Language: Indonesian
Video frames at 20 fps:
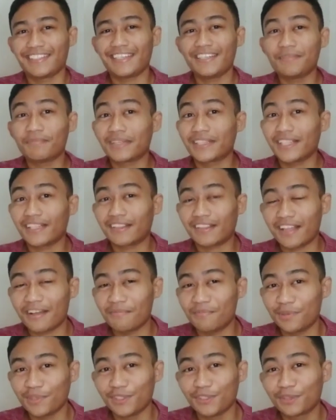jadi mata
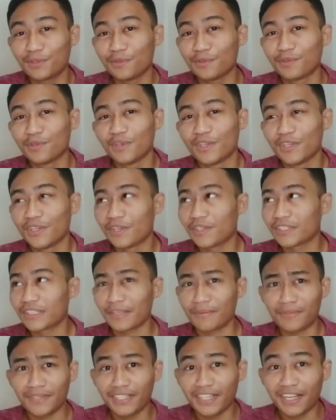tabo itu
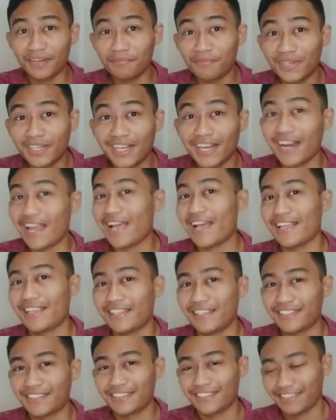sama dengan
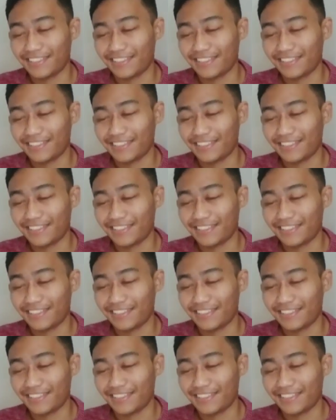bakalai